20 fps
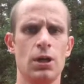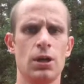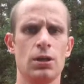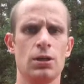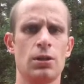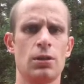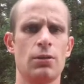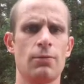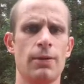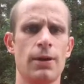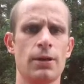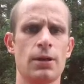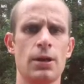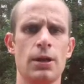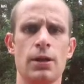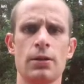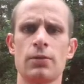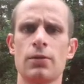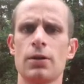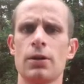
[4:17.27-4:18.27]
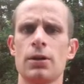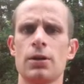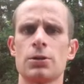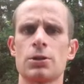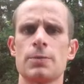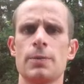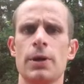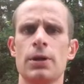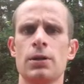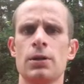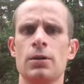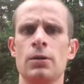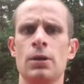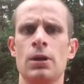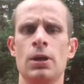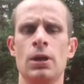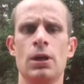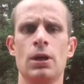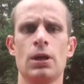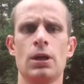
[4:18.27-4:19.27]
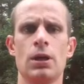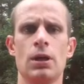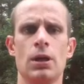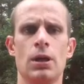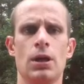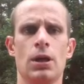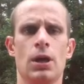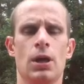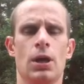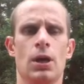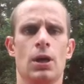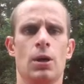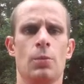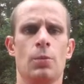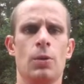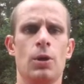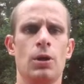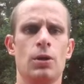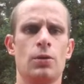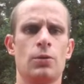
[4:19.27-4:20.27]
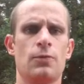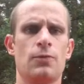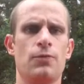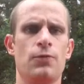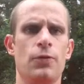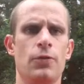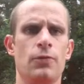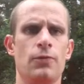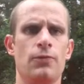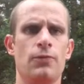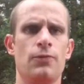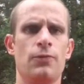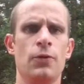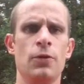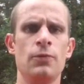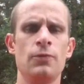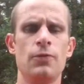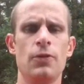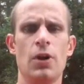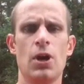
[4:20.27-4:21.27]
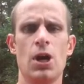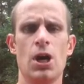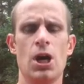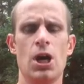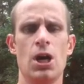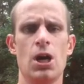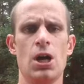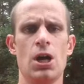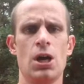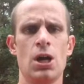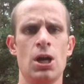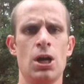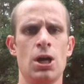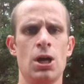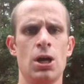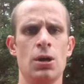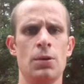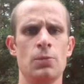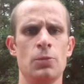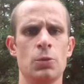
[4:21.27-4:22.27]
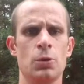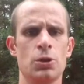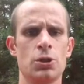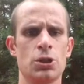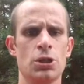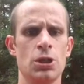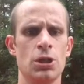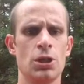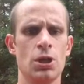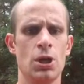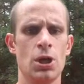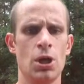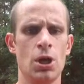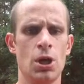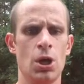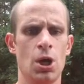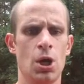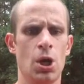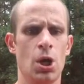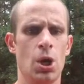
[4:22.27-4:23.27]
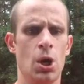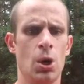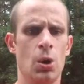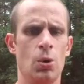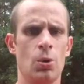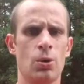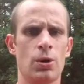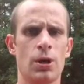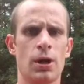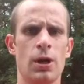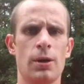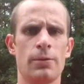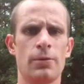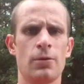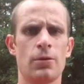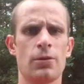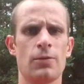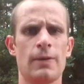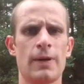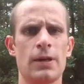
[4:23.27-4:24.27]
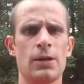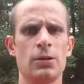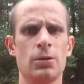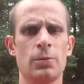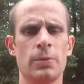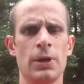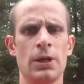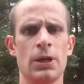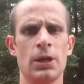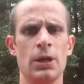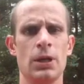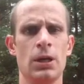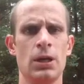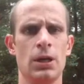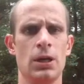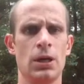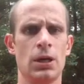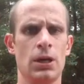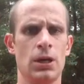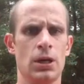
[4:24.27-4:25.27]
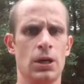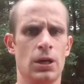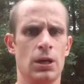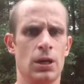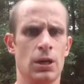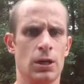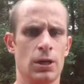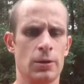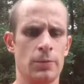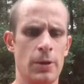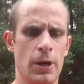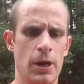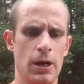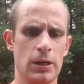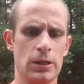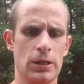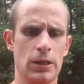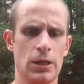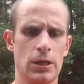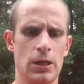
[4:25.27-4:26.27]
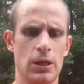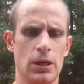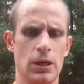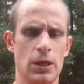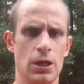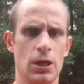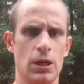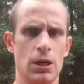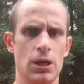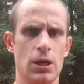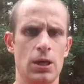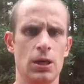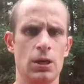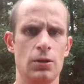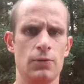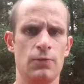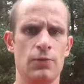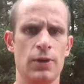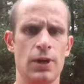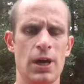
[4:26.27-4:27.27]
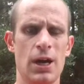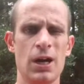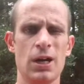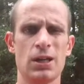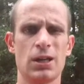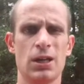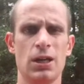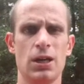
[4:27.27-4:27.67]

Die zweite langsame entspannte mit 5,5 im Durchschnitt. Und dann habe ich noch 2 Kilometer gemacht in 4,8.